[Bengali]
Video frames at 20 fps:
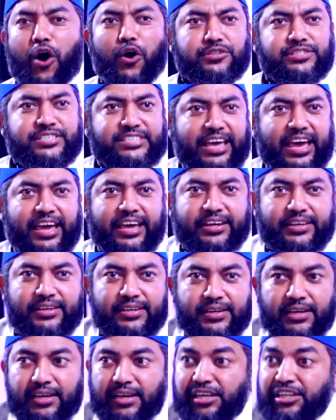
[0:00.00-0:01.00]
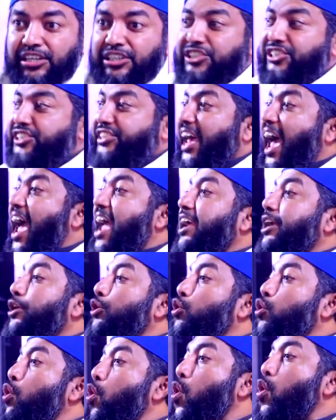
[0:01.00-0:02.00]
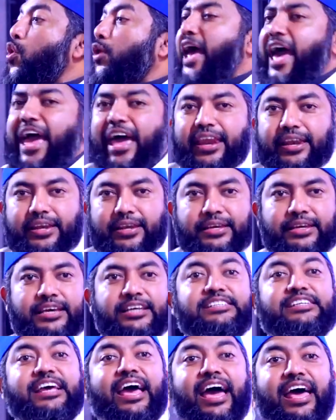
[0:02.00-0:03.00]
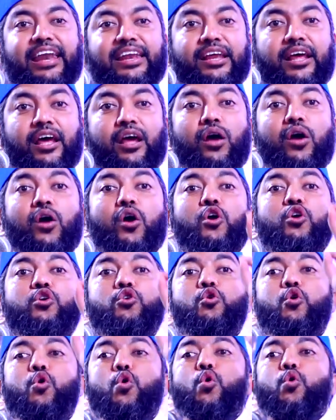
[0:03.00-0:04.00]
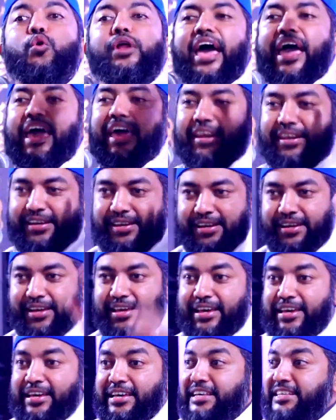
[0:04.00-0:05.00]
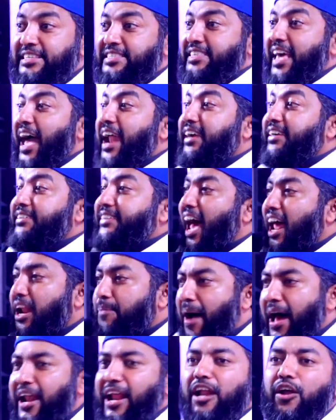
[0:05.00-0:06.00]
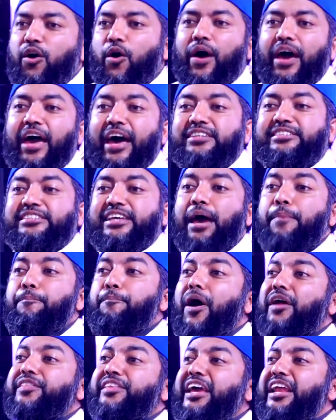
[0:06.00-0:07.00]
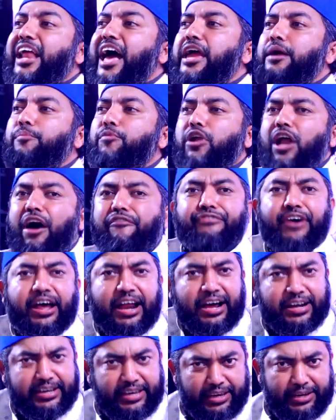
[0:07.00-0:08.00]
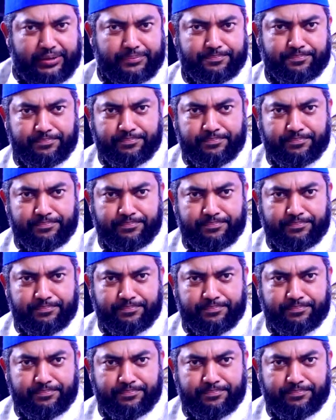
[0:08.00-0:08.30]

ফোর্সে সেই নূরের কিসের নূরের সেন্টার বানানো হয়েছে মদিনায় মুনাব্বারাকে